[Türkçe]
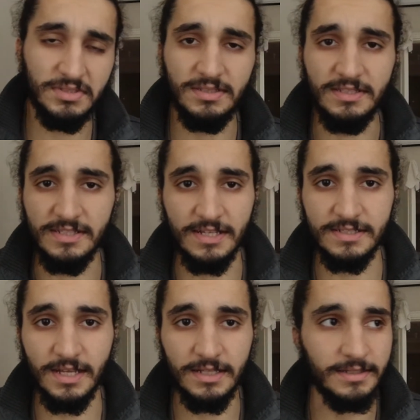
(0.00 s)
insan
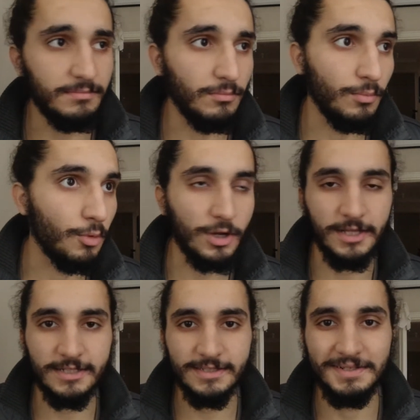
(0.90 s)
sağlığı bu
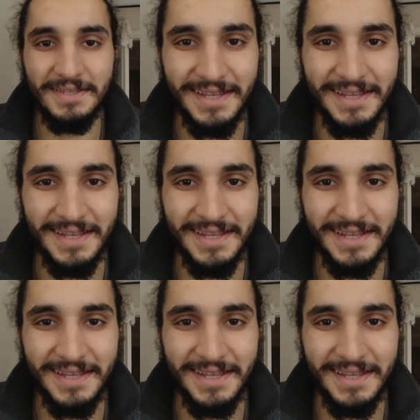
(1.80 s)
kadar.